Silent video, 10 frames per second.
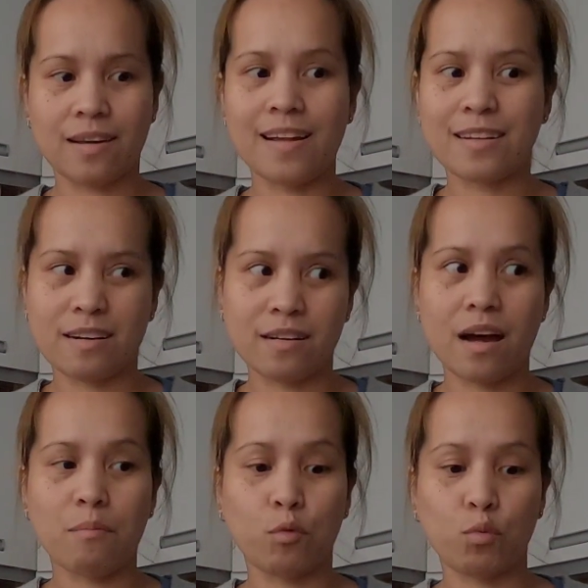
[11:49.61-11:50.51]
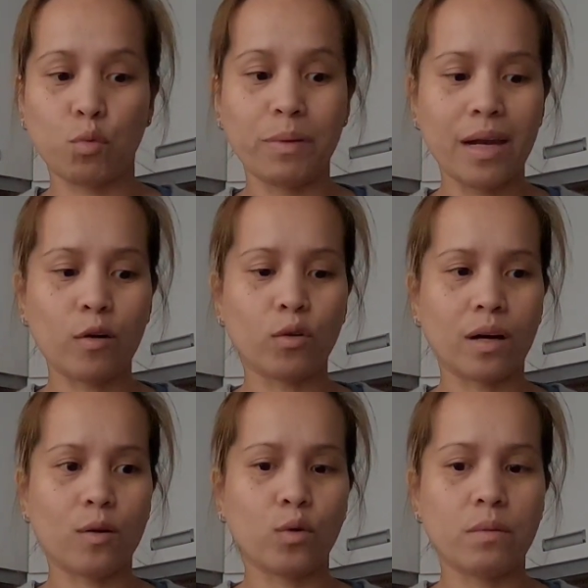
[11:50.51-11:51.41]
Dahil nga kahapon bumili ako
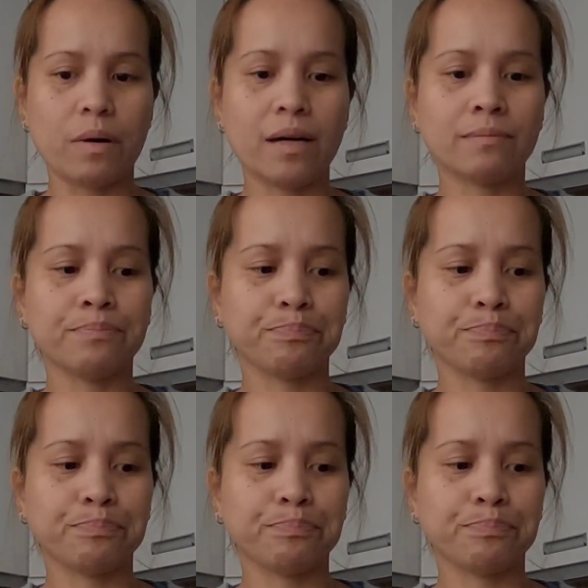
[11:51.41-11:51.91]
ng ano, di ba?